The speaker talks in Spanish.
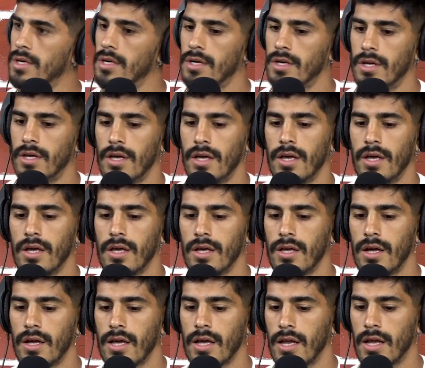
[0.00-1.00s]

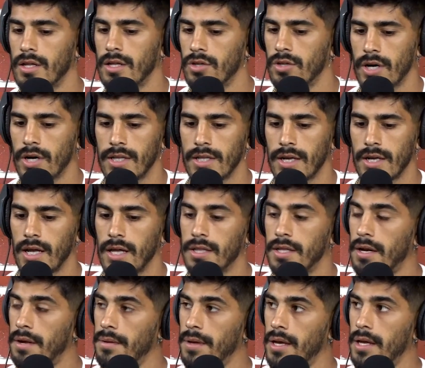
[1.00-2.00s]
eh, a que le toca entrar,
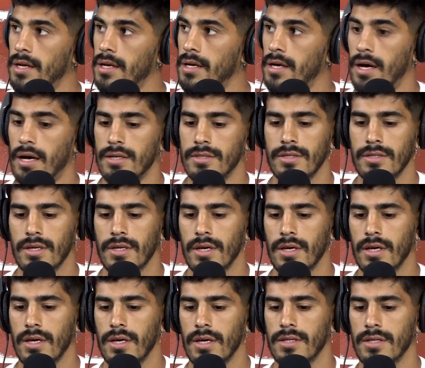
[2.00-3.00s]
entra bien, así
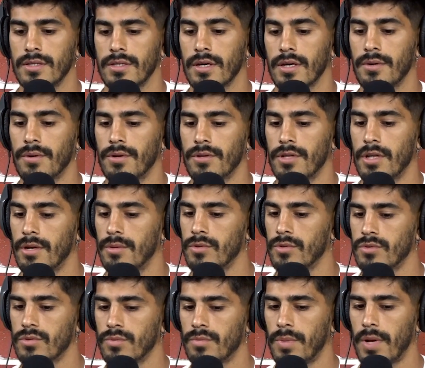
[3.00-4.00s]
que, así que bueno,
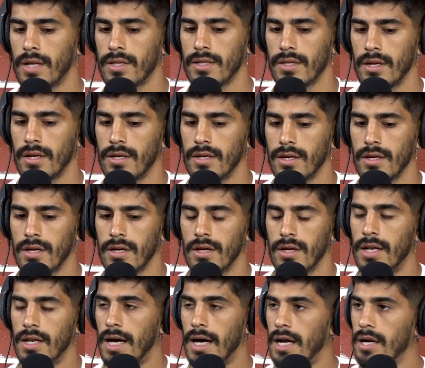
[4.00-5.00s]
tenemos un plantel
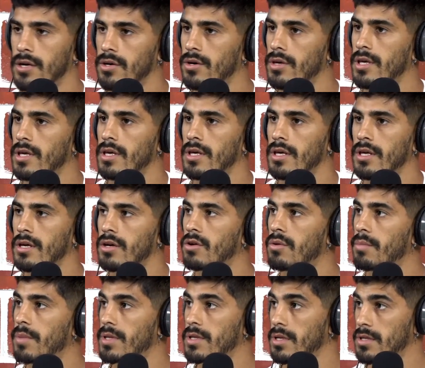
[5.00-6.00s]
largo y,
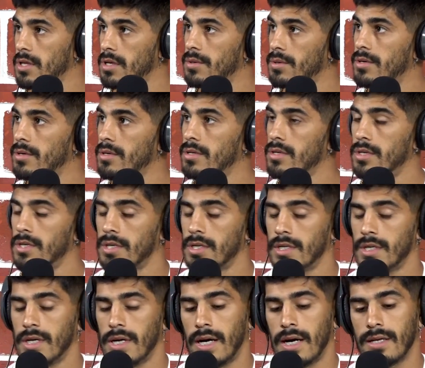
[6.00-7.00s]
competitivo,
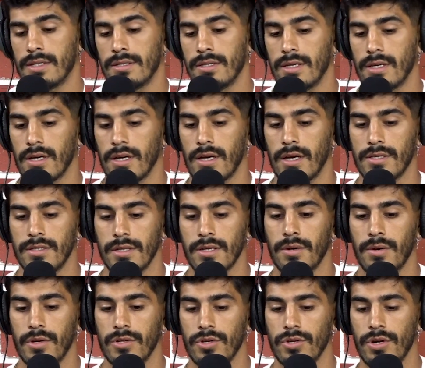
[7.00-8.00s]
así que, así que
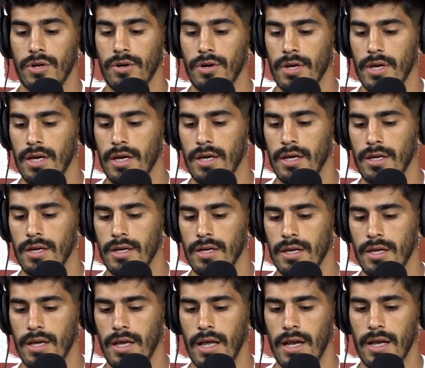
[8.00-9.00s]
bueno, yo creo que,
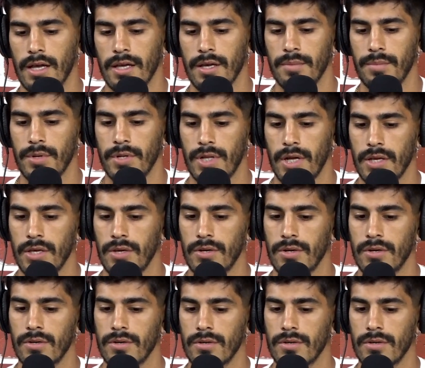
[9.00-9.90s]
el equipo este año